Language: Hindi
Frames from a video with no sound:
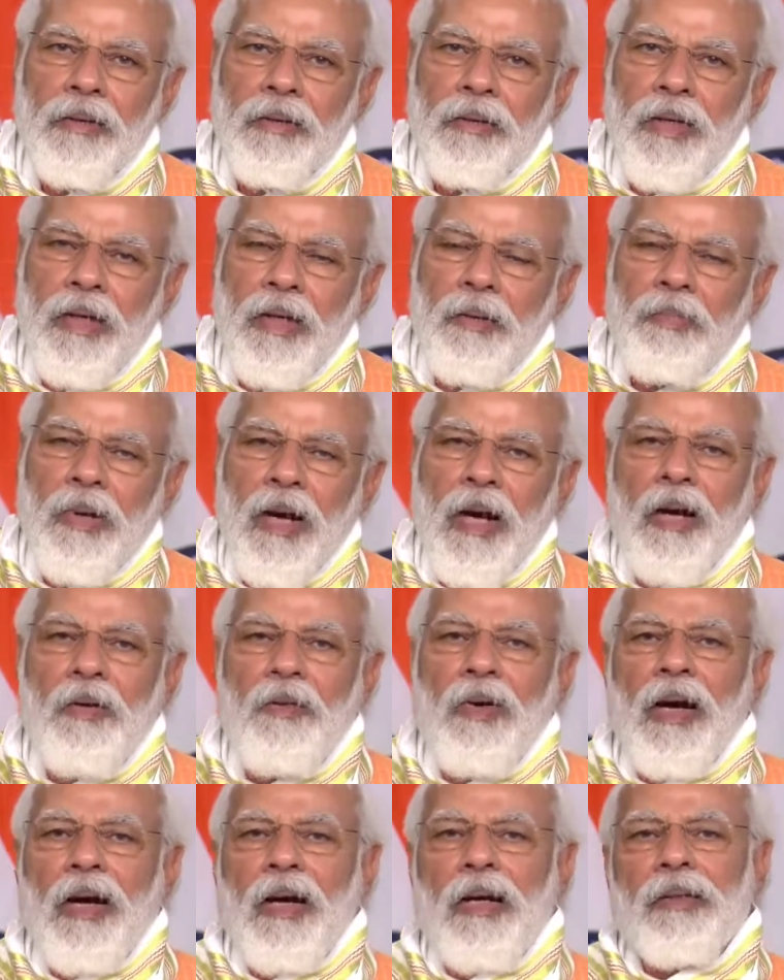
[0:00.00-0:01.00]
ये
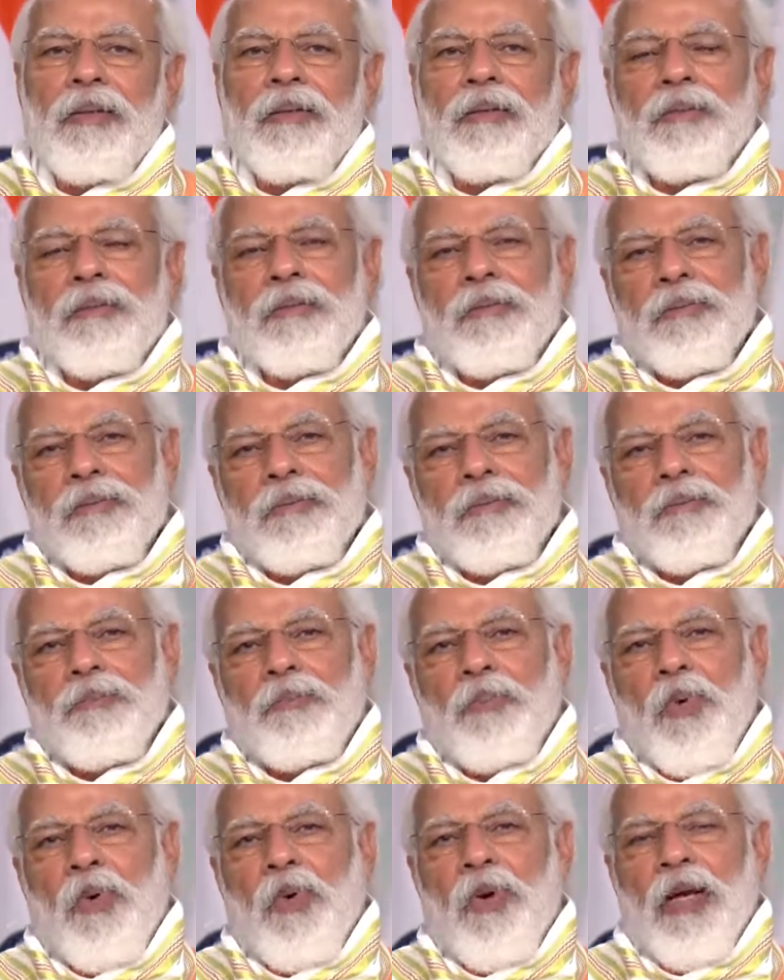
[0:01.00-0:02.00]
भगवान
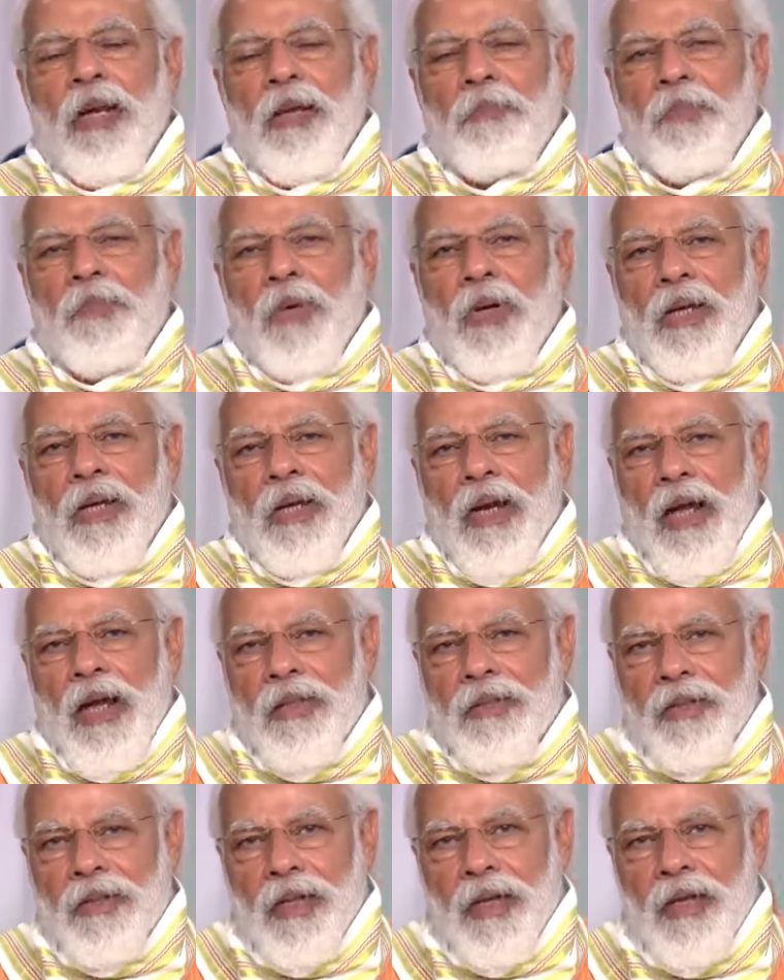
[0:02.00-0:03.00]
भोगल
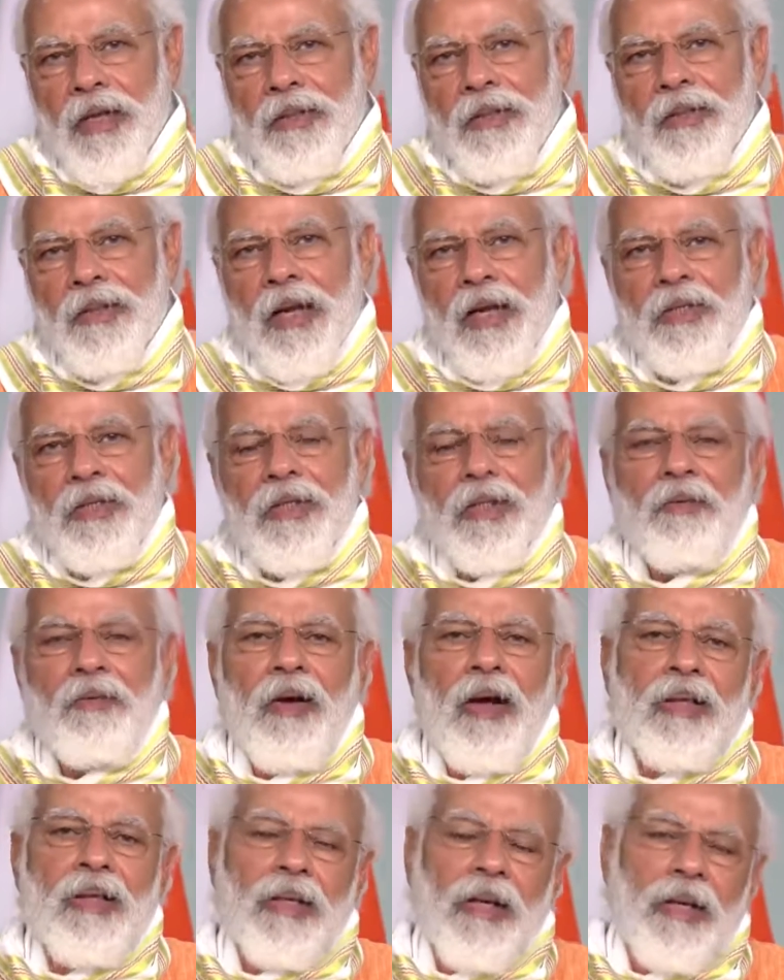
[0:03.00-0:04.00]
भोलेनाथ के आई
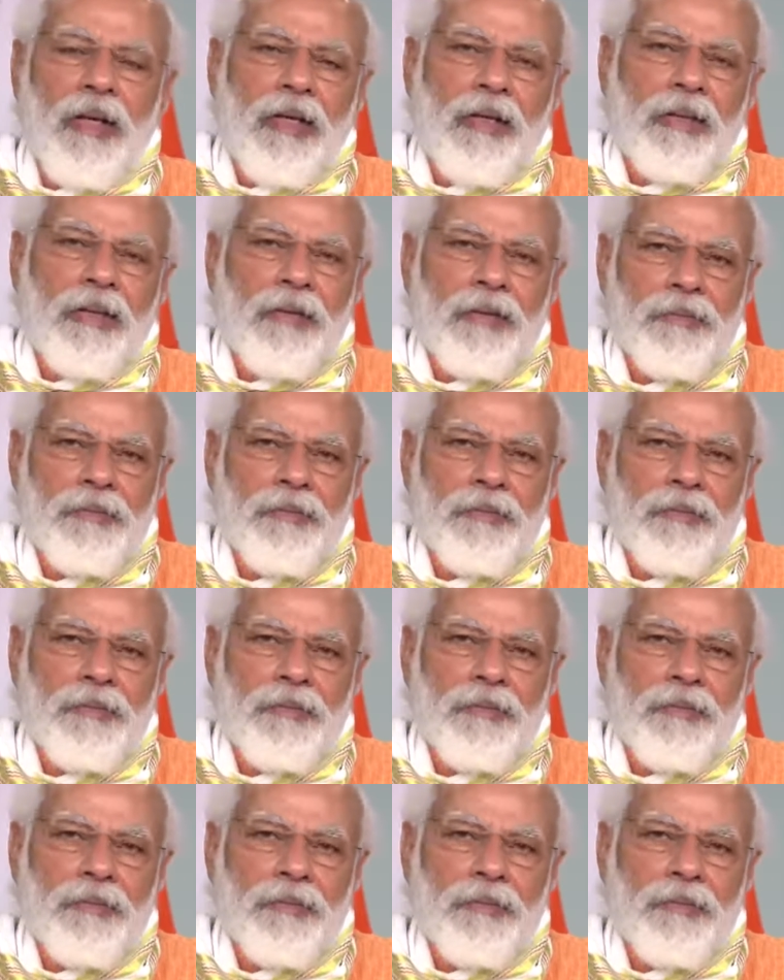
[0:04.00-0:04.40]
आशीर्वाद है